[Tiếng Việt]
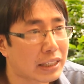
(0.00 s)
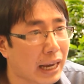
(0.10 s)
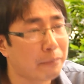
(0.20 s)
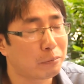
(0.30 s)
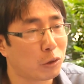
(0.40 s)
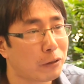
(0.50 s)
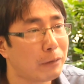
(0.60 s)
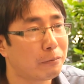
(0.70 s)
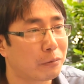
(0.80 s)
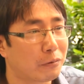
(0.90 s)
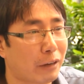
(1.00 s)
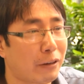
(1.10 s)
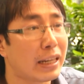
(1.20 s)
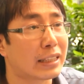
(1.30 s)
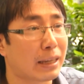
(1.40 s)
xem bộ phim và
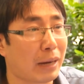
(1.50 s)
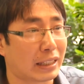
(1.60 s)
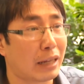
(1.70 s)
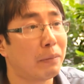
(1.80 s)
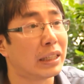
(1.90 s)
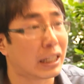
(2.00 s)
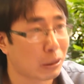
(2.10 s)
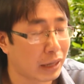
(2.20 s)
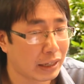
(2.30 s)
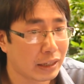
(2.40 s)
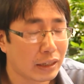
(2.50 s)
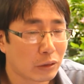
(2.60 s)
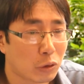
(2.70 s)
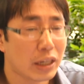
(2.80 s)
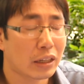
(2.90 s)
phát hiện ra bản thân mình ở trong đấy
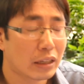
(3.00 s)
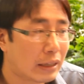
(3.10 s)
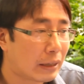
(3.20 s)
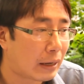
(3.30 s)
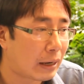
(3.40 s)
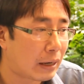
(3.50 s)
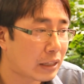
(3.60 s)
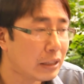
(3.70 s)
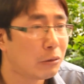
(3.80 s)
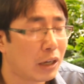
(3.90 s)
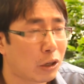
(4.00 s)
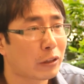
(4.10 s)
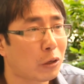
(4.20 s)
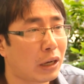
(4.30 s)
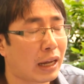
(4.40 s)
tuy nhiên à, rất nhiều người nói
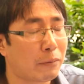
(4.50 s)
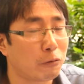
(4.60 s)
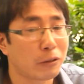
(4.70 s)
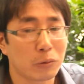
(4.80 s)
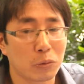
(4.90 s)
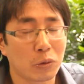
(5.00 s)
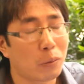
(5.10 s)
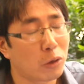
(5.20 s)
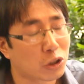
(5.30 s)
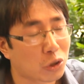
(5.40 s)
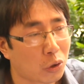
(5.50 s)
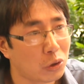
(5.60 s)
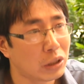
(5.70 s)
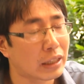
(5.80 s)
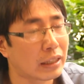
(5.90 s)
với tôi là bộ phim cũng có một
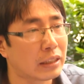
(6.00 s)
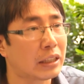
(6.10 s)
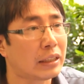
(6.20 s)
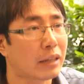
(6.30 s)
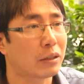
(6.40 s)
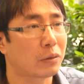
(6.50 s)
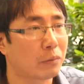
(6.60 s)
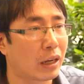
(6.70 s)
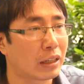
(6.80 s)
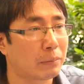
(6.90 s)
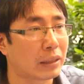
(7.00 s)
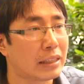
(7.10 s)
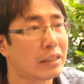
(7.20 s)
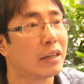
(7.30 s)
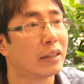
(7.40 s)
số những cái chi tiết mà mang
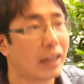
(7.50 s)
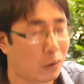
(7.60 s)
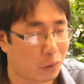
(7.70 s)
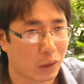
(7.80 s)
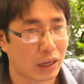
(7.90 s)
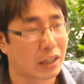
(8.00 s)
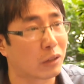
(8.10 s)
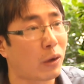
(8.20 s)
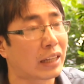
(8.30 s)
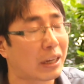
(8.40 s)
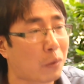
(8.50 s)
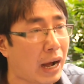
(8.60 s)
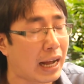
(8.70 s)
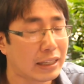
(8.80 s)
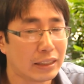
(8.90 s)
tính cường điệu hoặc là cực đoan thái
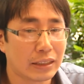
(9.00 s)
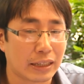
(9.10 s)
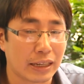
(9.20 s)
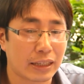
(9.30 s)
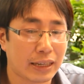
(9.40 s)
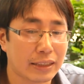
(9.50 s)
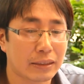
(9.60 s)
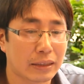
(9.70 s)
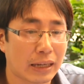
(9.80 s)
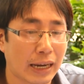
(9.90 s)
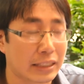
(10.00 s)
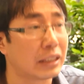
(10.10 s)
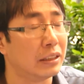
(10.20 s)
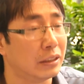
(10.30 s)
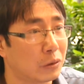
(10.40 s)
quá thể hiện cái cách ờ, hành
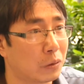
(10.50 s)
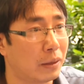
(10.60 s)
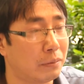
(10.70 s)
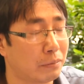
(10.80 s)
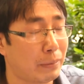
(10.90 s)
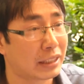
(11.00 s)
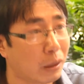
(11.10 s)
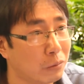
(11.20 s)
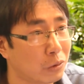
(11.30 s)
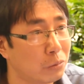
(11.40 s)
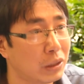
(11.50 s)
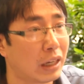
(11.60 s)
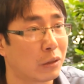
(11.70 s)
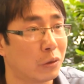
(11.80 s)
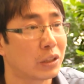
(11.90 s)
xử của bà mẹ chồng cũng như
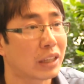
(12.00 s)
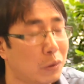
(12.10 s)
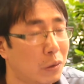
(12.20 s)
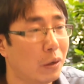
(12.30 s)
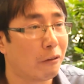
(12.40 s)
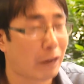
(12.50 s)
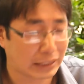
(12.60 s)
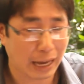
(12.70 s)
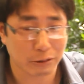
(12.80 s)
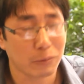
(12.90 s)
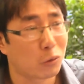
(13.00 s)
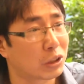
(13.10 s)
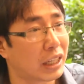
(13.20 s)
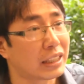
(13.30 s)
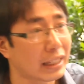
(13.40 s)
là của con dâu và tạo ra một
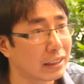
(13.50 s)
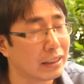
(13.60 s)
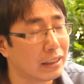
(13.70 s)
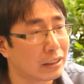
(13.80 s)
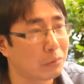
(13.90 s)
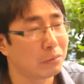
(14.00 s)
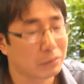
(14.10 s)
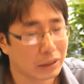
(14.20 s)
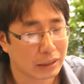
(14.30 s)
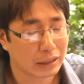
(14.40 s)
cuộc chiến tranh trong